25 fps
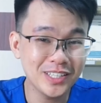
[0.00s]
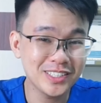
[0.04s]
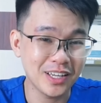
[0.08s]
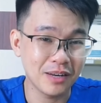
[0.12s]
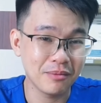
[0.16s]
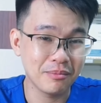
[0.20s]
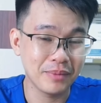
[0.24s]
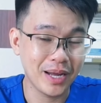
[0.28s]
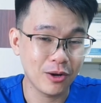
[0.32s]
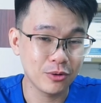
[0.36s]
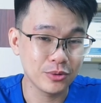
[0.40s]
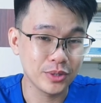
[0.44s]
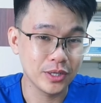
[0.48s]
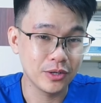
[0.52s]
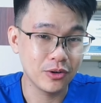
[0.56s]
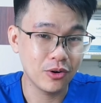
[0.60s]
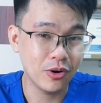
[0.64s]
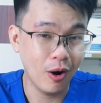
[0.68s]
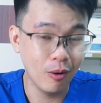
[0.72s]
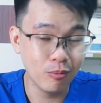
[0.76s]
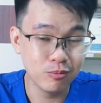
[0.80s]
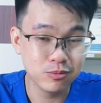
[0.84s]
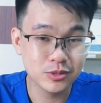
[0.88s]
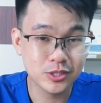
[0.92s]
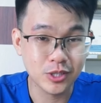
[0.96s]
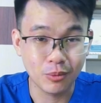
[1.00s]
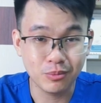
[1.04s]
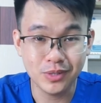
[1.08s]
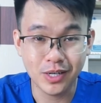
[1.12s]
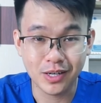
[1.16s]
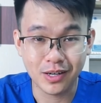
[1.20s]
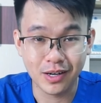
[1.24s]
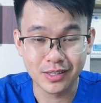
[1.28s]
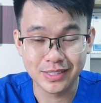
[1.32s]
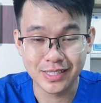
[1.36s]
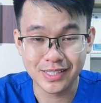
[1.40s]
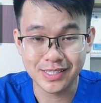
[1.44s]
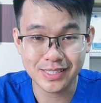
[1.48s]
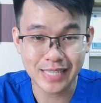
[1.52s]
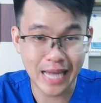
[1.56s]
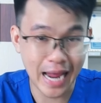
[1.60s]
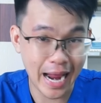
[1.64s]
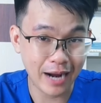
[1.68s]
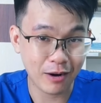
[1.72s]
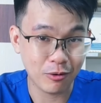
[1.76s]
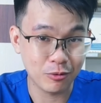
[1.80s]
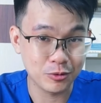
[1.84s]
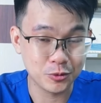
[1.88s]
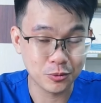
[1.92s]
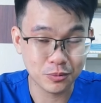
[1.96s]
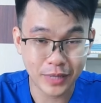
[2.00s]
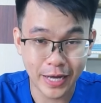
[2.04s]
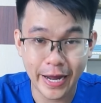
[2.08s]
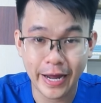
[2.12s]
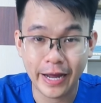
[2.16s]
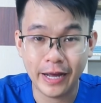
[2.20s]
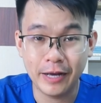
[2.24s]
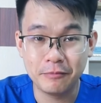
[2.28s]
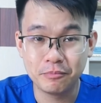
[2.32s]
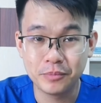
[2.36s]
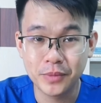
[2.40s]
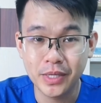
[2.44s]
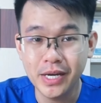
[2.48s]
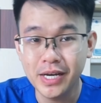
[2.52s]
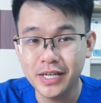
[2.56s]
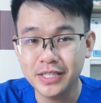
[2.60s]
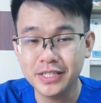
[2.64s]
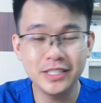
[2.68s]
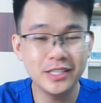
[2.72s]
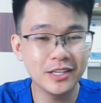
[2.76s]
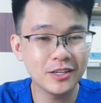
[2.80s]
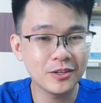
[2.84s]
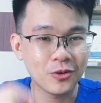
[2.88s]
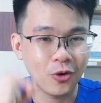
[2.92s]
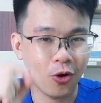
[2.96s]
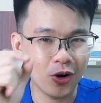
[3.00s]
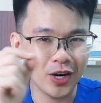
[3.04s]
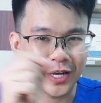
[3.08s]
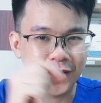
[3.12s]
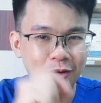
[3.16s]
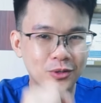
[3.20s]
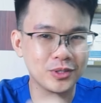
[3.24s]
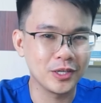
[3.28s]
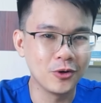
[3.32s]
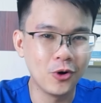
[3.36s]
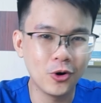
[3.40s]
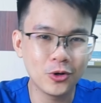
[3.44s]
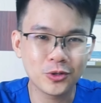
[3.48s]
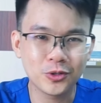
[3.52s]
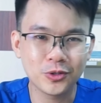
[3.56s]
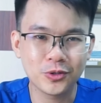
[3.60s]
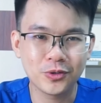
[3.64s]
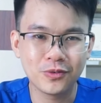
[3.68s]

giận mèo thì nó không sống được ở trên da của chúng ta, thế nhưng nó lại có thể đốt,